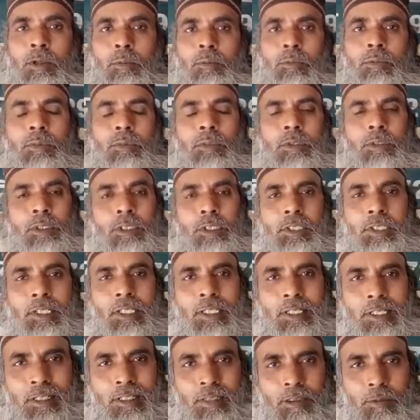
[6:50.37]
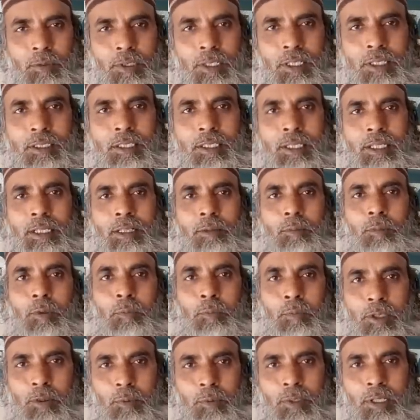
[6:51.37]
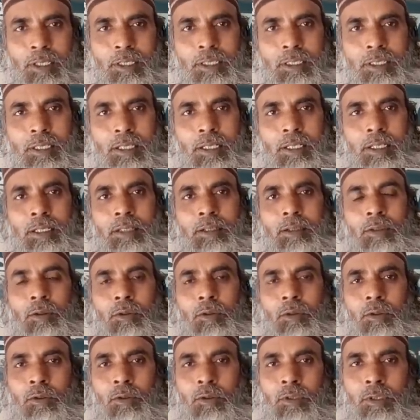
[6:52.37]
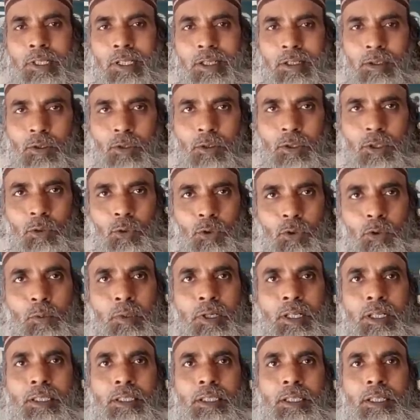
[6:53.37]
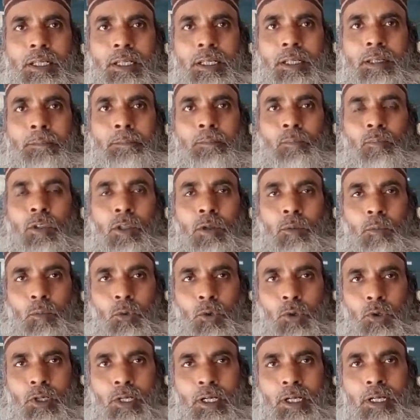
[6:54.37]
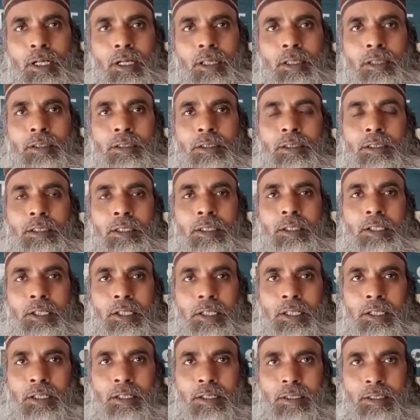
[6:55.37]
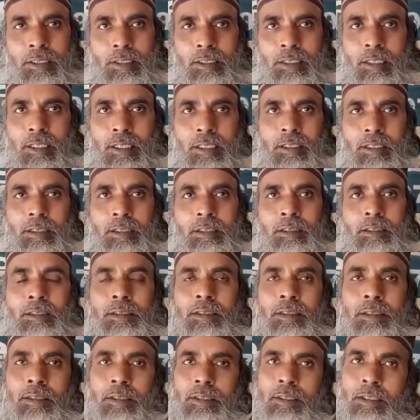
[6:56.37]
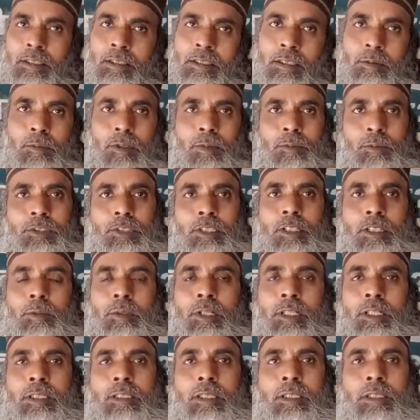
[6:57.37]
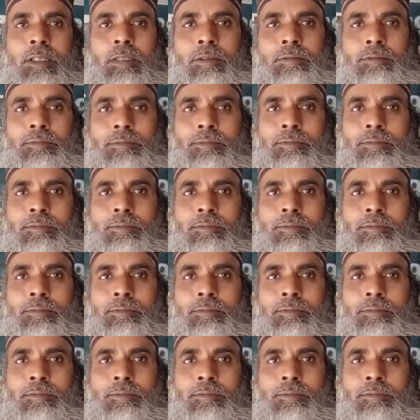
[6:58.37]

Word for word: हम डीजल टैंक बनाते हैं बम्फर बनाते हैं ट्रैक्टर के हुक बनाते हैं मुर्गाड इंडिकेटर की जाली ये तमाम चीज़ें बनाते हैं